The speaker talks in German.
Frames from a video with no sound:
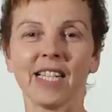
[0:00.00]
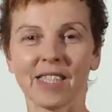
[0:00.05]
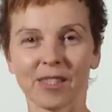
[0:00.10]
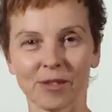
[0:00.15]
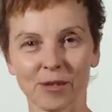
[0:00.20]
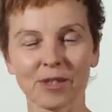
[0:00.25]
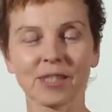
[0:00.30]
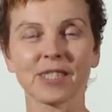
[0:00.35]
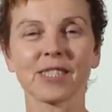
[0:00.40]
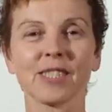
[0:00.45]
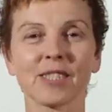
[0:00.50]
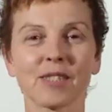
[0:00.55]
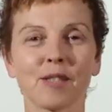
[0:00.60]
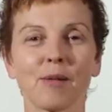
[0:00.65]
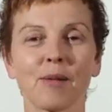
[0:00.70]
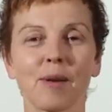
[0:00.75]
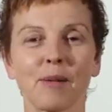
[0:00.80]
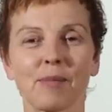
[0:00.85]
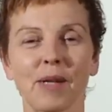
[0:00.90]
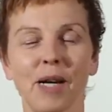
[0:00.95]
Nutzt die
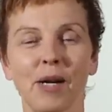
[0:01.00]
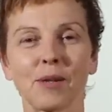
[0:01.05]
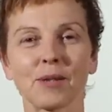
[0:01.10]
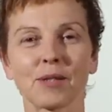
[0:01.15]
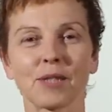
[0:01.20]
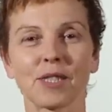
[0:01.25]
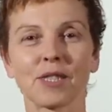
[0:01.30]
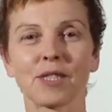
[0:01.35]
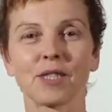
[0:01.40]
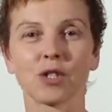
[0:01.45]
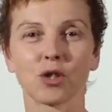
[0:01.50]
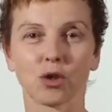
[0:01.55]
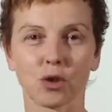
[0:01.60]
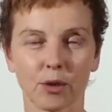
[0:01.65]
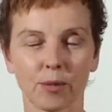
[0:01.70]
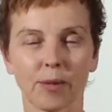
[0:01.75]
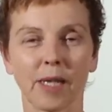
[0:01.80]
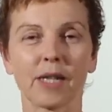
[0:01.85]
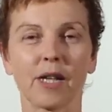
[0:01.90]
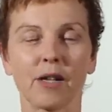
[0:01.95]
Sommerpause,
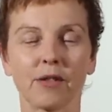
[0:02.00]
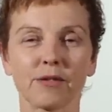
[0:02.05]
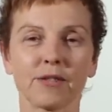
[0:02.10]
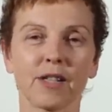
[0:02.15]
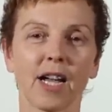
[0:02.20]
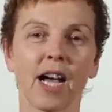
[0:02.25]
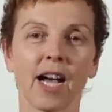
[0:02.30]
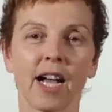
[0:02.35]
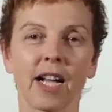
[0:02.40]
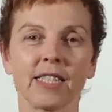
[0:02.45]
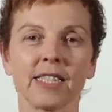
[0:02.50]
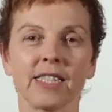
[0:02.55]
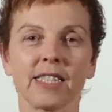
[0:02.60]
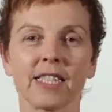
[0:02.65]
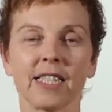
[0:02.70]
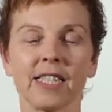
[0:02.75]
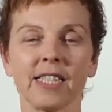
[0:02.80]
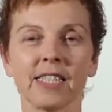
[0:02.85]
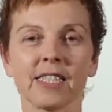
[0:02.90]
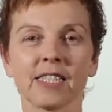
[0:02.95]
stöbert auf
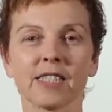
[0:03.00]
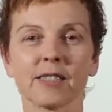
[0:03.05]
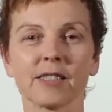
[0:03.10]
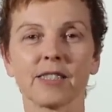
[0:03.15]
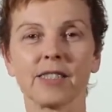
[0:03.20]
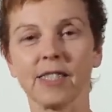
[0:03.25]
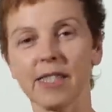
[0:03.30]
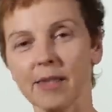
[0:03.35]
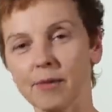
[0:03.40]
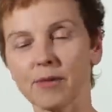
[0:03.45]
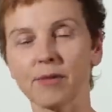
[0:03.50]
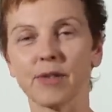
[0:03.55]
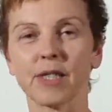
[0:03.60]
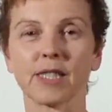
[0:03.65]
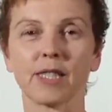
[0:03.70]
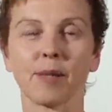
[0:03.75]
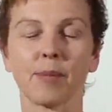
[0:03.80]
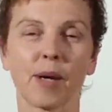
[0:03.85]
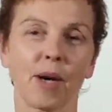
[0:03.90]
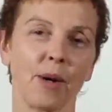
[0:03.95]
nachhaltig links, nehmt, was
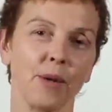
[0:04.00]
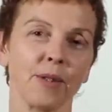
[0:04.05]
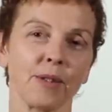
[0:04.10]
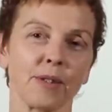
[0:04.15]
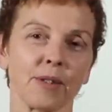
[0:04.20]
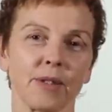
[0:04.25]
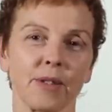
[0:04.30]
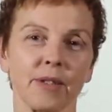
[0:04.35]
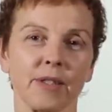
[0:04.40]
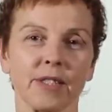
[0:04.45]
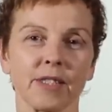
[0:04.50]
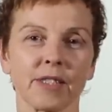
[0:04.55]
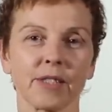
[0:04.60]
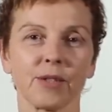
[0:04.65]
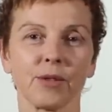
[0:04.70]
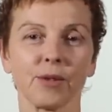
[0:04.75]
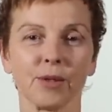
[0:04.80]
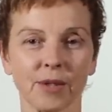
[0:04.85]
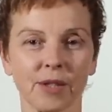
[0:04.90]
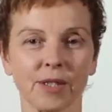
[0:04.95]
ihr brauchen könnt
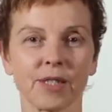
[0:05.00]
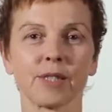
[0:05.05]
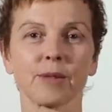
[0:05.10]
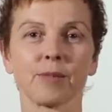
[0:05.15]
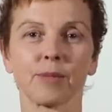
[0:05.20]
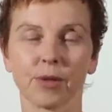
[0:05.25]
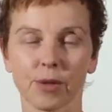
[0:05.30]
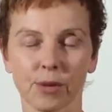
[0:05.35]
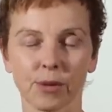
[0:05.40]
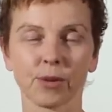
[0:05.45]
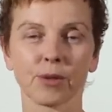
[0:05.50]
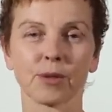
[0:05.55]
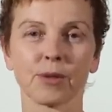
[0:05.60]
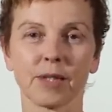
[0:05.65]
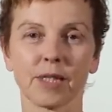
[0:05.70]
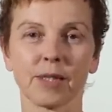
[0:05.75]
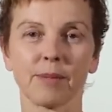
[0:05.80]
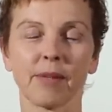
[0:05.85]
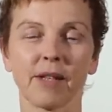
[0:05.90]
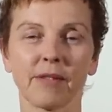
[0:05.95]
und besucht
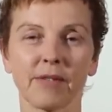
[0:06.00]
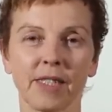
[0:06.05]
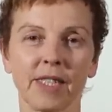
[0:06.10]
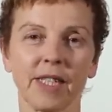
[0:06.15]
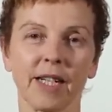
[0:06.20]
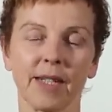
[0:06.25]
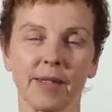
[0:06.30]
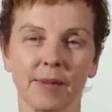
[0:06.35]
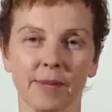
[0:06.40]
uns immer wieder.